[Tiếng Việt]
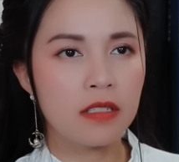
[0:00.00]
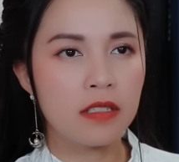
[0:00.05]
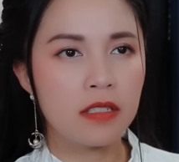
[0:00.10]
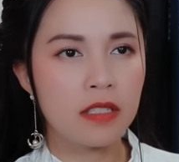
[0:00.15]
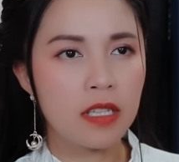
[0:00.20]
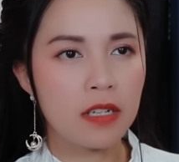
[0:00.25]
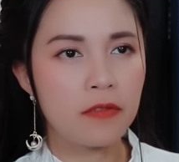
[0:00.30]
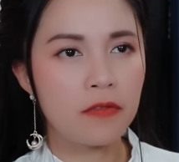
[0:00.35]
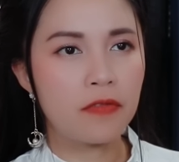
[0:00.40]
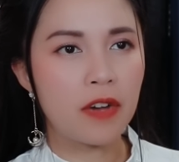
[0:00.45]

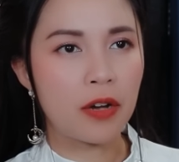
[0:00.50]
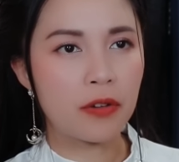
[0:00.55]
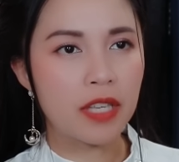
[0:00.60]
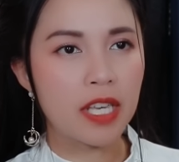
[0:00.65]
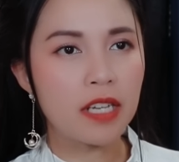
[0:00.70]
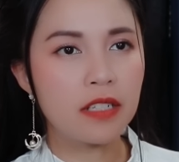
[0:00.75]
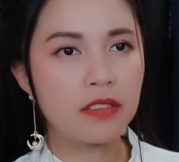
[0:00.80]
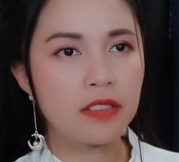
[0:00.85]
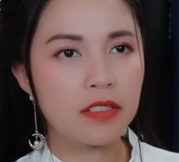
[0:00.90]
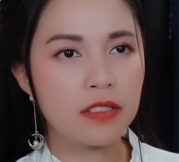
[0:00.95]
Nhìn vào
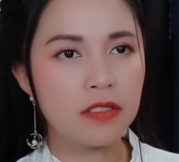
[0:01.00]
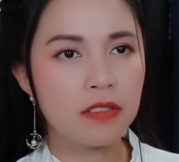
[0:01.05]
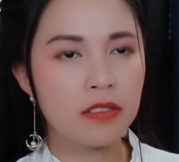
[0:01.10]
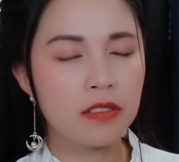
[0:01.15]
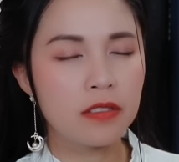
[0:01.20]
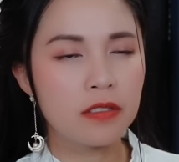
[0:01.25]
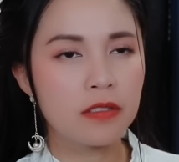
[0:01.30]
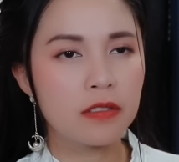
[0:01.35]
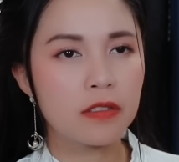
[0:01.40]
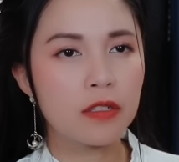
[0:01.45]
chiếc rương,
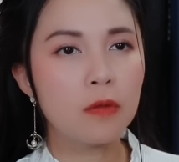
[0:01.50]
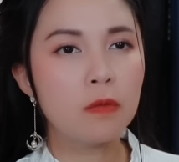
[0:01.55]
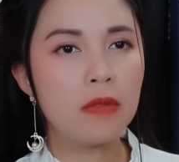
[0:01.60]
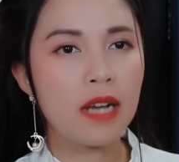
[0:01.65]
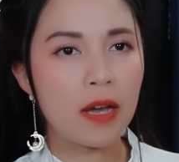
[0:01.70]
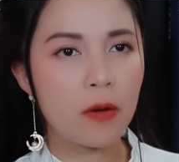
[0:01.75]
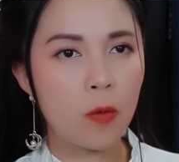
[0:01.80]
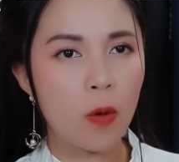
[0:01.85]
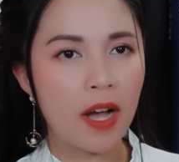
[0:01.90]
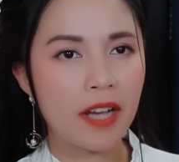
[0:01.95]
đúng
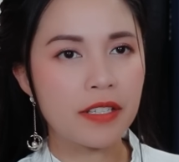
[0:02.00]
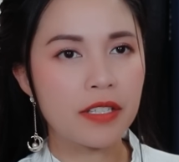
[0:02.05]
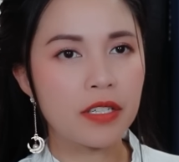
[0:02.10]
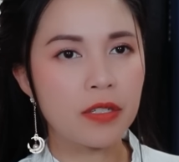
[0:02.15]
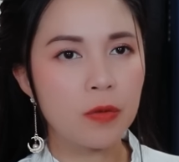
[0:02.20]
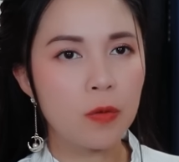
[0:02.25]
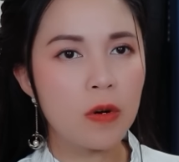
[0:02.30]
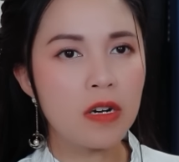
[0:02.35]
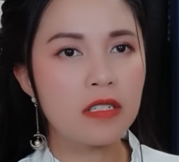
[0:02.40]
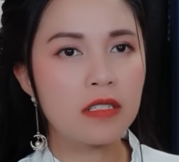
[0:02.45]
là ngoài
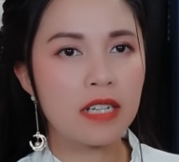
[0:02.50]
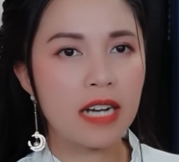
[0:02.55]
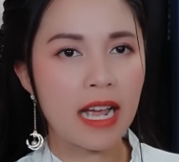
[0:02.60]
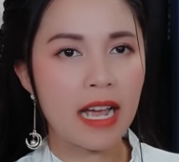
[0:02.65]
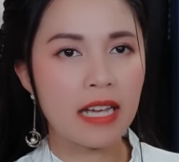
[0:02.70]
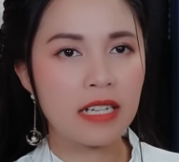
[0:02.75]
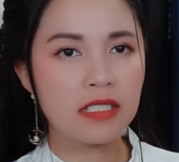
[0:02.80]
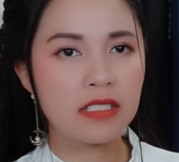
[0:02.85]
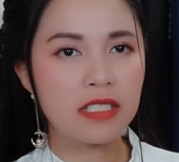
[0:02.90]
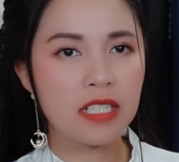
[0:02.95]
chữ quân
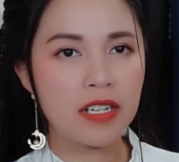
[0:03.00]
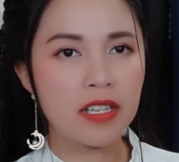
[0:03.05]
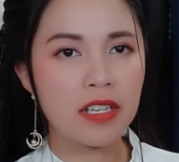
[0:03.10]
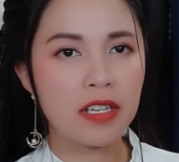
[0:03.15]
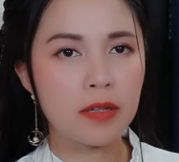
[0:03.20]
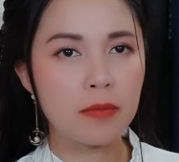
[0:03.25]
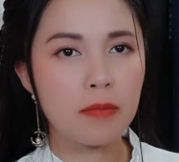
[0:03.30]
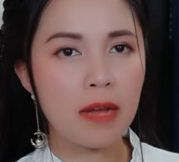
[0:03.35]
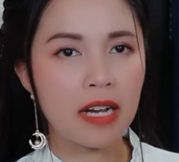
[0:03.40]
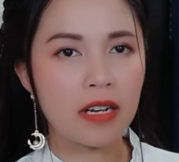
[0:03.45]
ra, trên
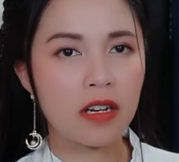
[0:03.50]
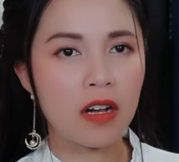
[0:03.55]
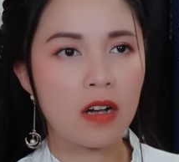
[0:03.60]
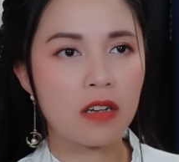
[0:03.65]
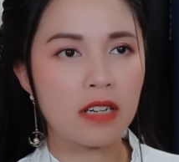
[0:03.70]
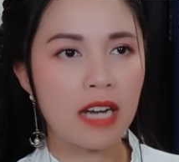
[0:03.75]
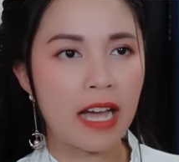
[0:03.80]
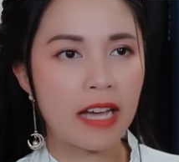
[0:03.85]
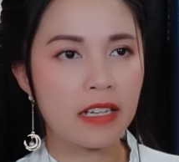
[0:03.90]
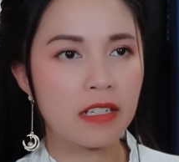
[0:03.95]
những mặt
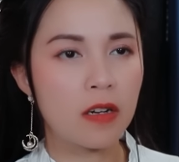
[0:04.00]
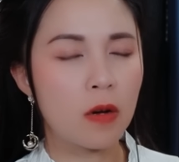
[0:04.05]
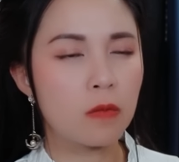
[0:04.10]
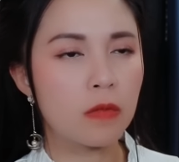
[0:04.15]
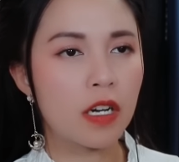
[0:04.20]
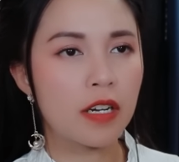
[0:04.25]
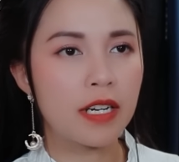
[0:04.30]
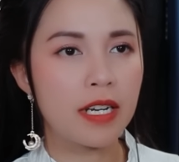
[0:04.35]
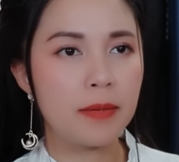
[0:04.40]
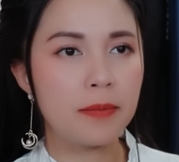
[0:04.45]
còn lại
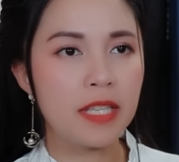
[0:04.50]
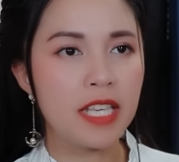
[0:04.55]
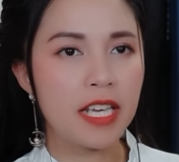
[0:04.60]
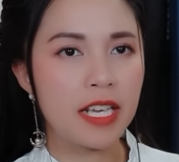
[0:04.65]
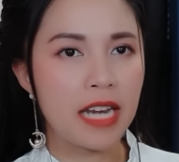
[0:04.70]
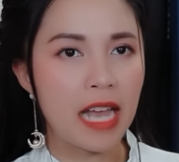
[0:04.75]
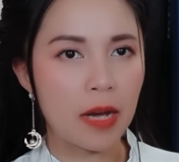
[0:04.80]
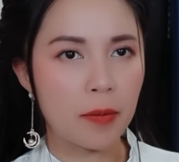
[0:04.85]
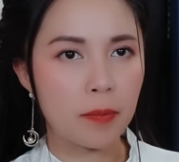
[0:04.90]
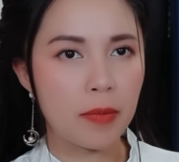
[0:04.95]
không có điểm
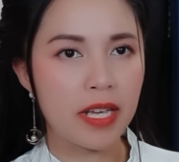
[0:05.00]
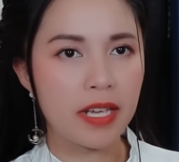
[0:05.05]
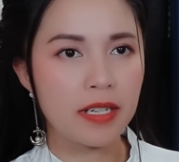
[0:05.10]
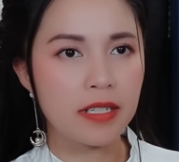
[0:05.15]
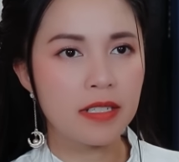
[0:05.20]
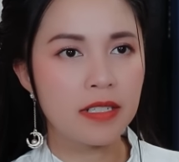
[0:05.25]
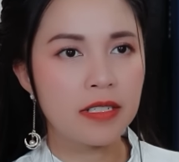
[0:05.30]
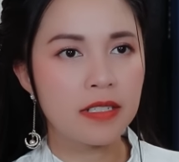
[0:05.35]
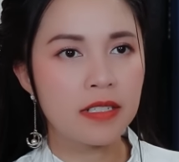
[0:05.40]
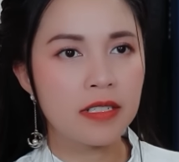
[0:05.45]
gì đặc biệt.
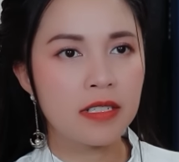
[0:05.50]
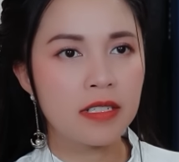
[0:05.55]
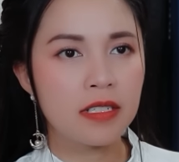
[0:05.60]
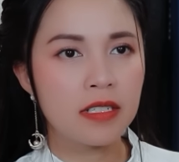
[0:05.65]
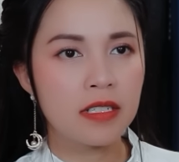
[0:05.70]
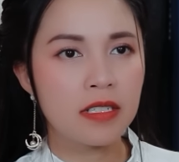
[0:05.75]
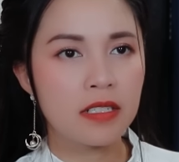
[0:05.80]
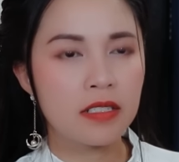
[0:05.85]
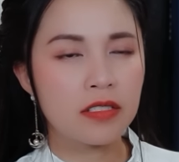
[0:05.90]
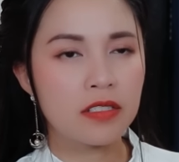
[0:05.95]

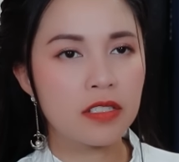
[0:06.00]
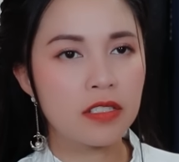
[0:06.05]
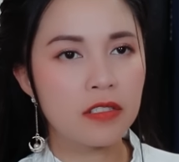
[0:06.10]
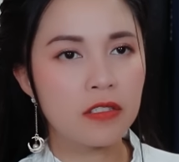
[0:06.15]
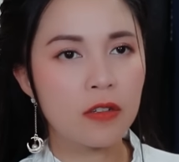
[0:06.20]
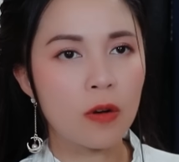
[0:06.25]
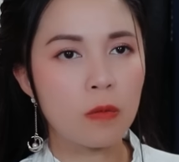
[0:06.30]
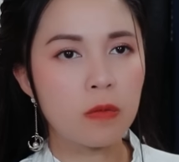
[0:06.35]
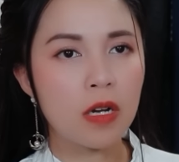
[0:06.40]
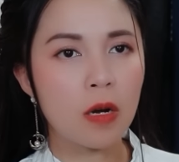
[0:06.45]

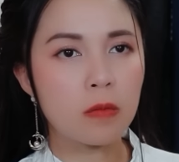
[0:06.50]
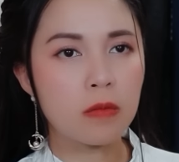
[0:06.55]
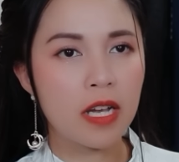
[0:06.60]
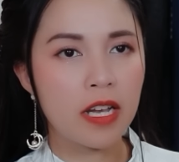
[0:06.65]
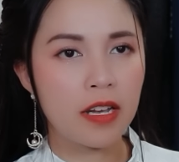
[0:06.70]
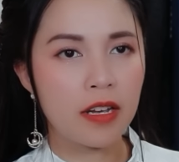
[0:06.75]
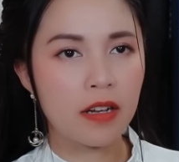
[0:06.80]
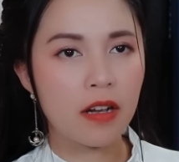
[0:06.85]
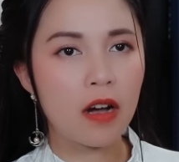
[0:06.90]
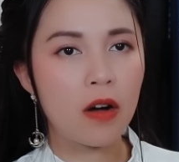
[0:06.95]
Rương cũng không
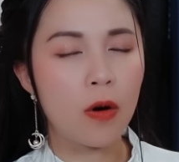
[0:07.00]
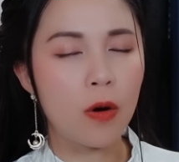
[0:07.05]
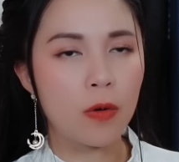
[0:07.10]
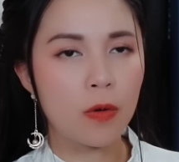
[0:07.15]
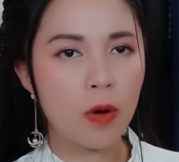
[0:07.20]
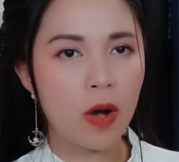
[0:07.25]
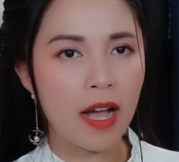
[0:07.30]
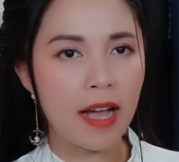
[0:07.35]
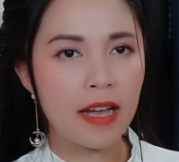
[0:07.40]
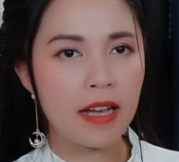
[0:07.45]
hề có ổ
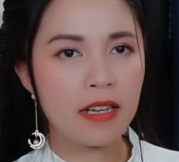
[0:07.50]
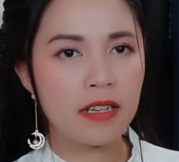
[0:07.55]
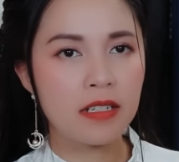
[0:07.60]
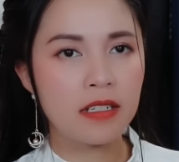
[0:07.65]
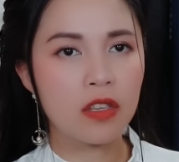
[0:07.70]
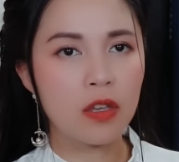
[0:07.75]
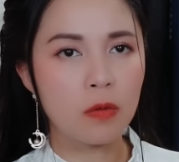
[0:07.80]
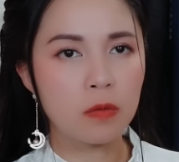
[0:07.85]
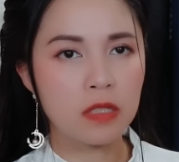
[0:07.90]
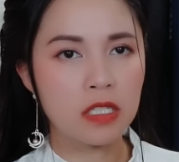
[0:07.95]
khóa,
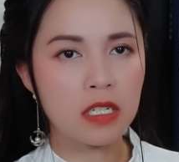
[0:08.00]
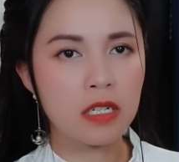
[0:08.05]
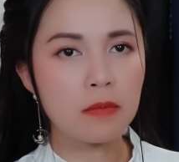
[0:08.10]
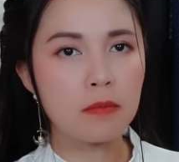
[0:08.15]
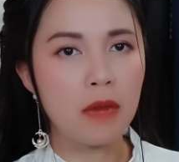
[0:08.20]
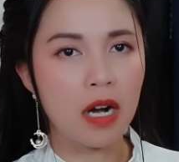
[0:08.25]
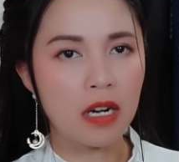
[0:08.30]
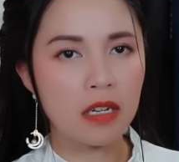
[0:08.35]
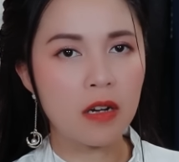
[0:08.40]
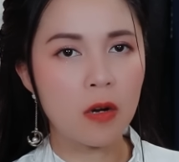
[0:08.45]
dùng
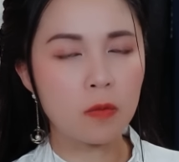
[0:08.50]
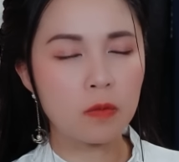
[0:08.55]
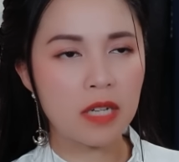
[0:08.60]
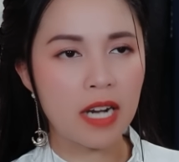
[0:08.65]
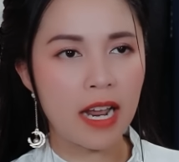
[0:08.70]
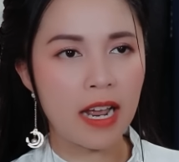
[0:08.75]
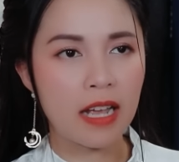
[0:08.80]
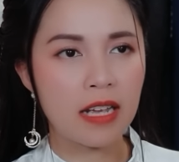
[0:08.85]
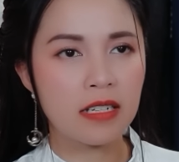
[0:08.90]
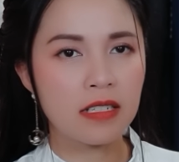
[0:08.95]
sức mở không
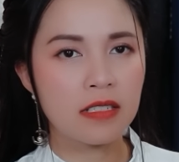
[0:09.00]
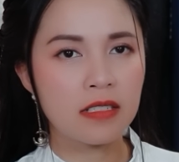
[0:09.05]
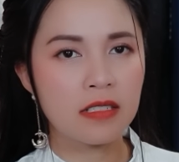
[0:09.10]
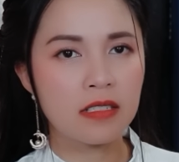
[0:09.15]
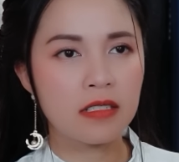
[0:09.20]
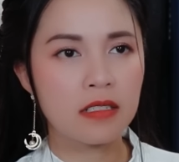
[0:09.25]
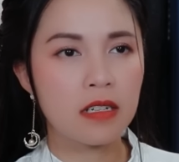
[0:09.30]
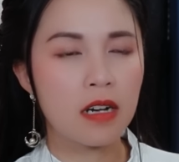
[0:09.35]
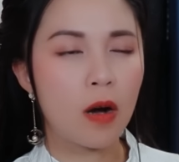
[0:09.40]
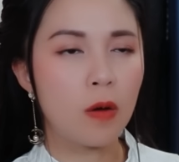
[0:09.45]
ra.
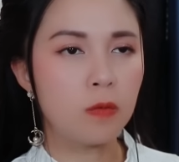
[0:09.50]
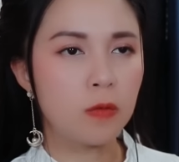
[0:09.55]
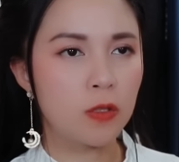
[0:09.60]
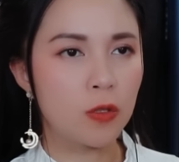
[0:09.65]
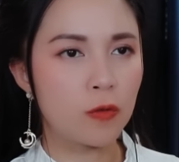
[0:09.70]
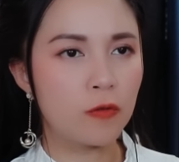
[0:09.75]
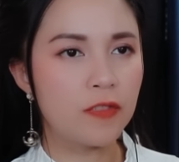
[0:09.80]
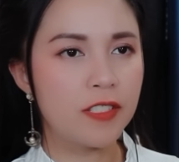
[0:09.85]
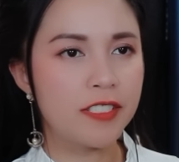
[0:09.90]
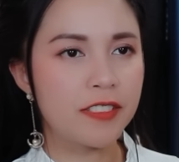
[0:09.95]
Ông
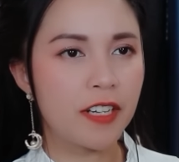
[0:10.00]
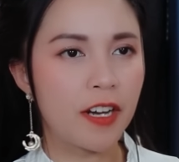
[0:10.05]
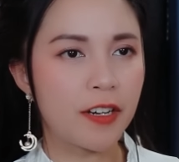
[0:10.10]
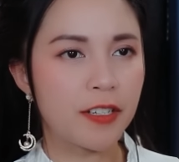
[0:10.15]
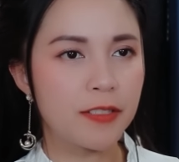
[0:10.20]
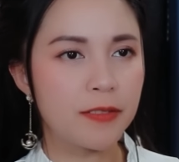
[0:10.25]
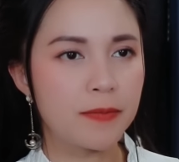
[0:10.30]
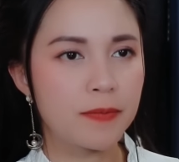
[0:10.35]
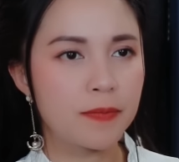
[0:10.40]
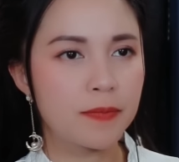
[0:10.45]
chủ vương nói.